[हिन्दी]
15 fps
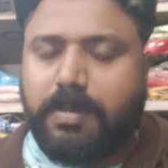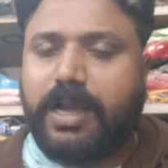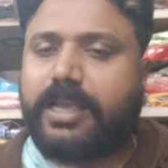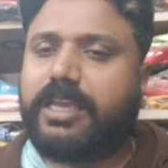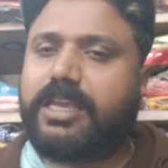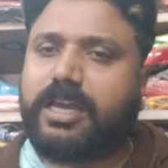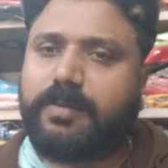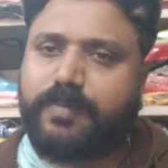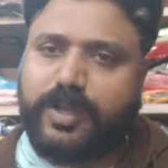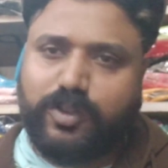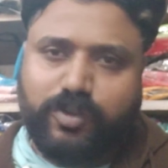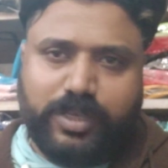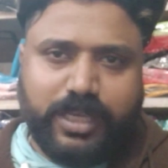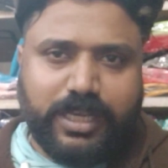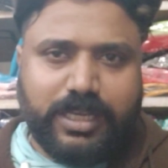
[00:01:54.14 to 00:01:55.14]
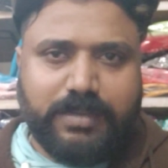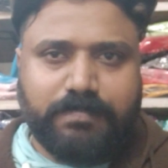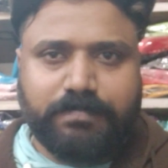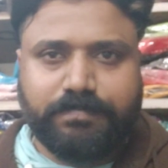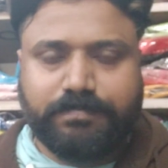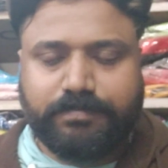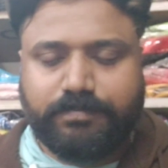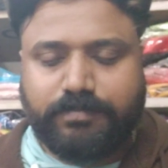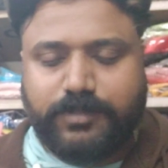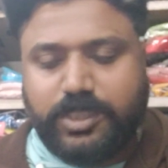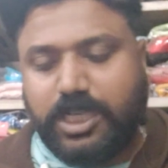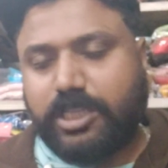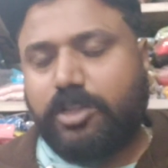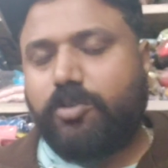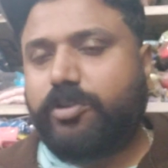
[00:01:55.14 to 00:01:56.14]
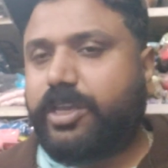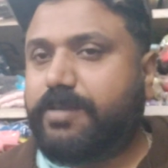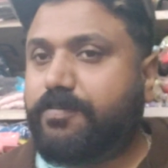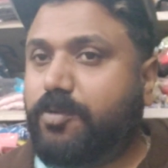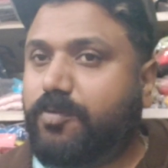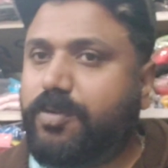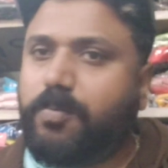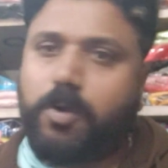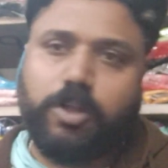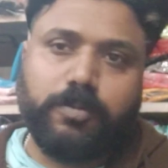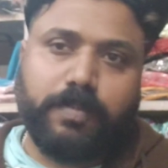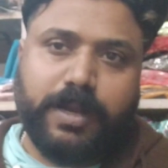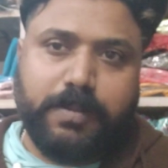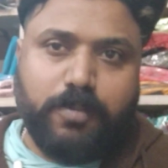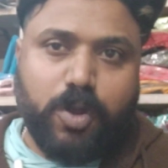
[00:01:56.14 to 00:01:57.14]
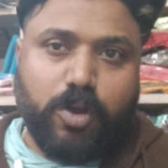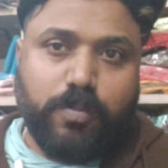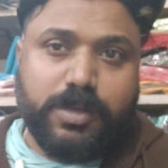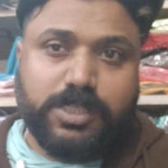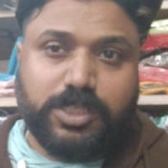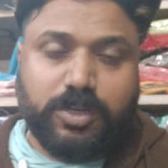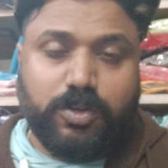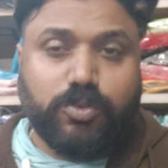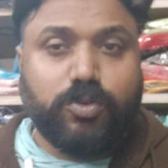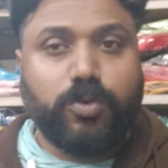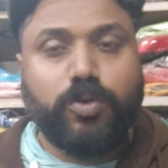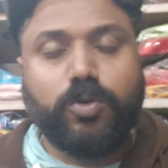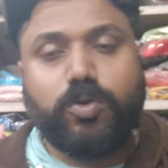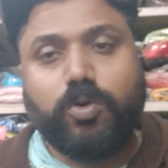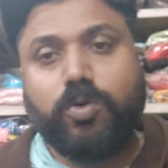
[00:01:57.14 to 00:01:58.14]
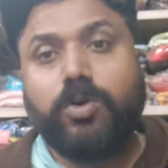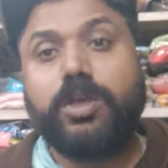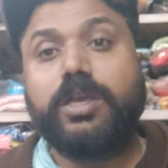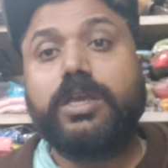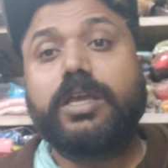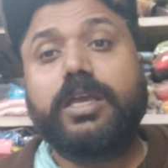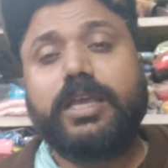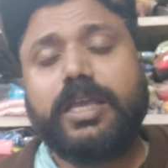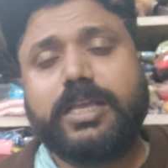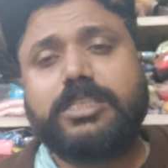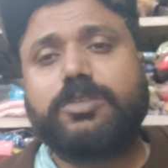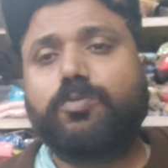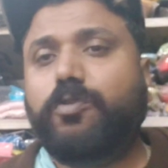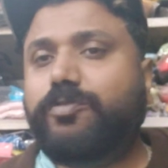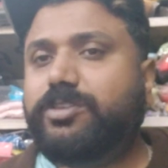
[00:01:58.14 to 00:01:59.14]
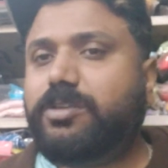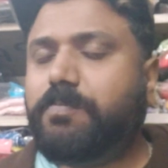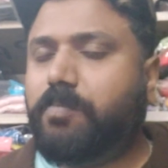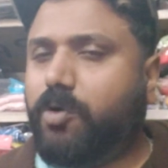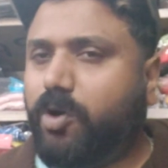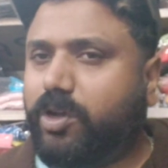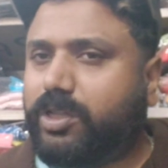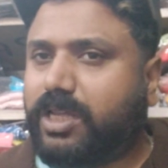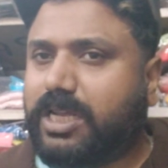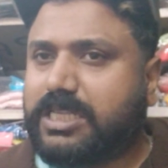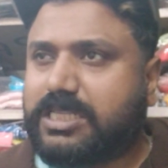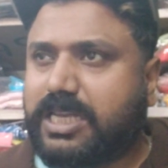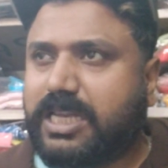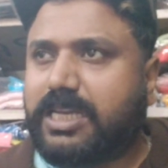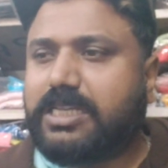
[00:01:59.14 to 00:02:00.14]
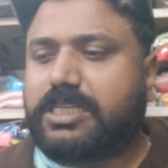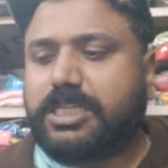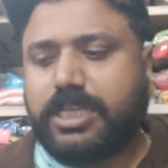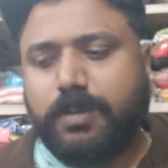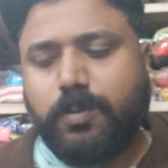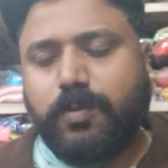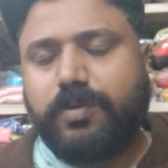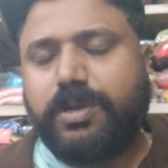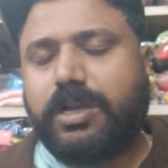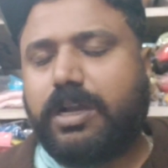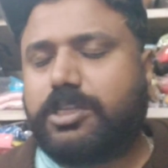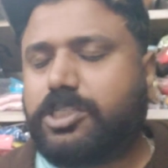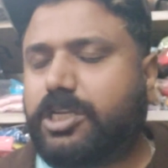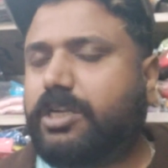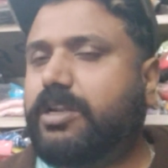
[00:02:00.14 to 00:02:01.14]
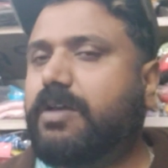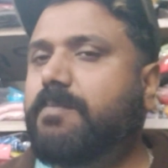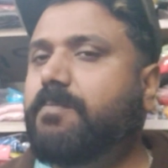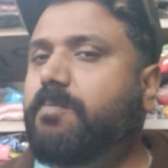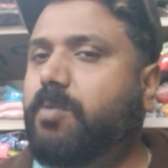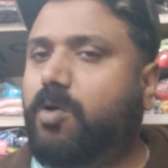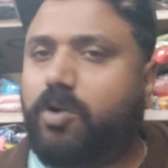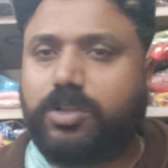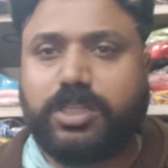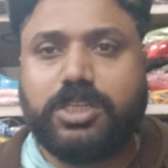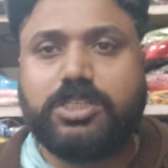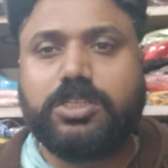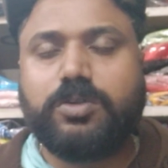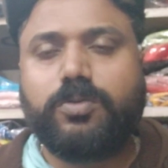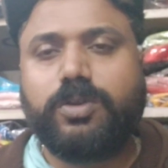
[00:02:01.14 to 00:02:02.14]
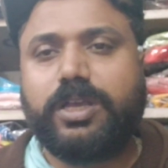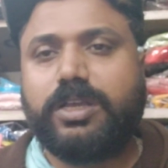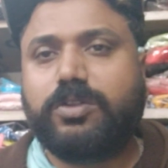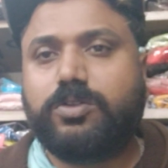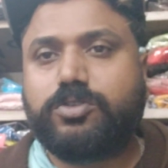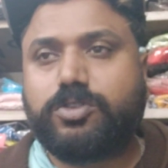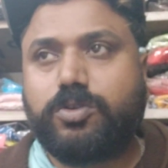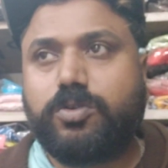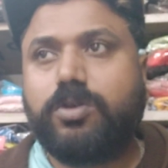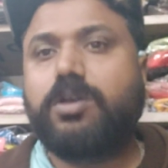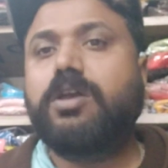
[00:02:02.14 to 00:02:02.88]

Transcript: बाकी यार मैं तो ये चाहता हूँ कि मूवी बहुत बड़ी ब्लॉकबस्टर हो दोनों को इस मूवी से बहुत आशा है कि ये मूवी का चलना बहुत ही ज़रूरी है दोस्तों